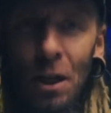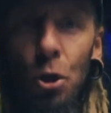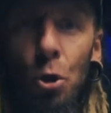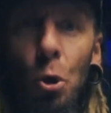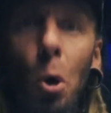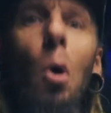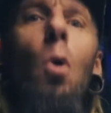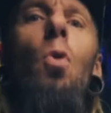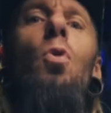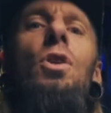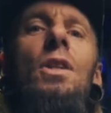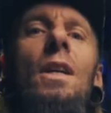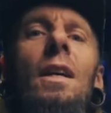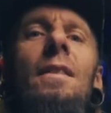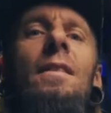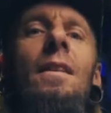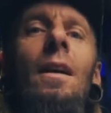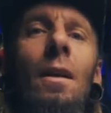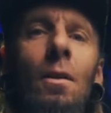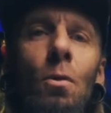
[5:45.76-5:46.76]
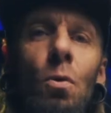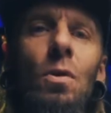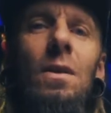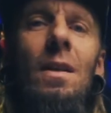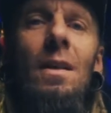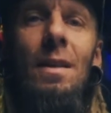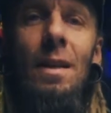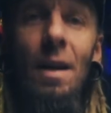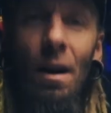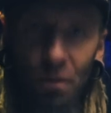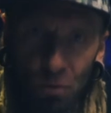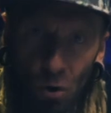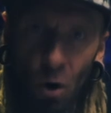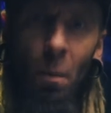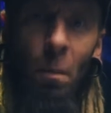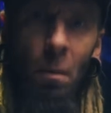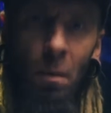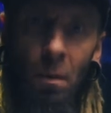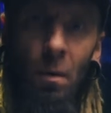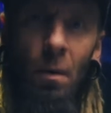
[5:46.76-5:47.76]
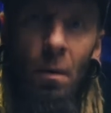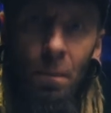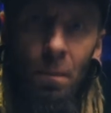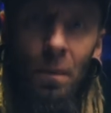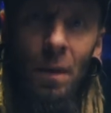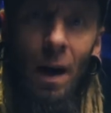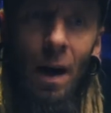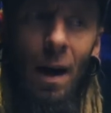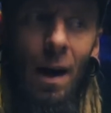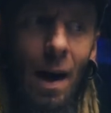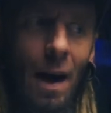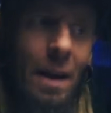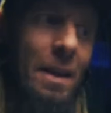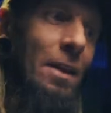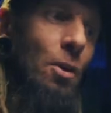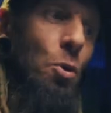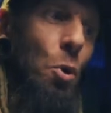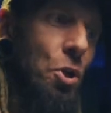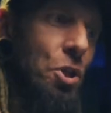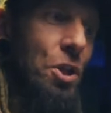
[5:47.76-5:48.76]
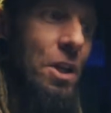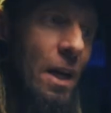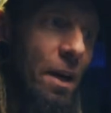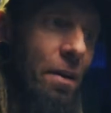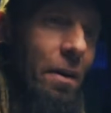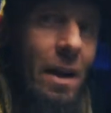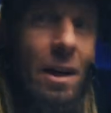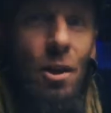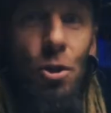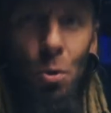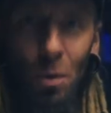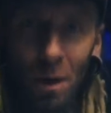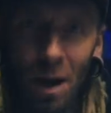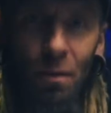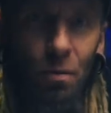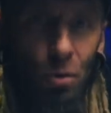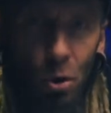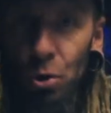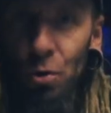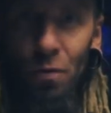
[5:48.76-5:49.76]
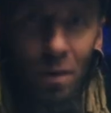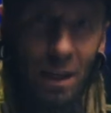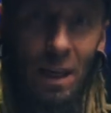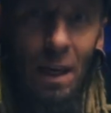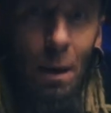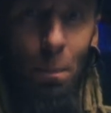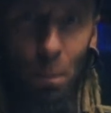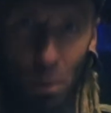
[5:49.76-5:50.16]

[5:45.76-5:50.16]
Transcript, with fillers: кто уже столкнулся с говном, да, они тоже не говорят, что говно, чуваки,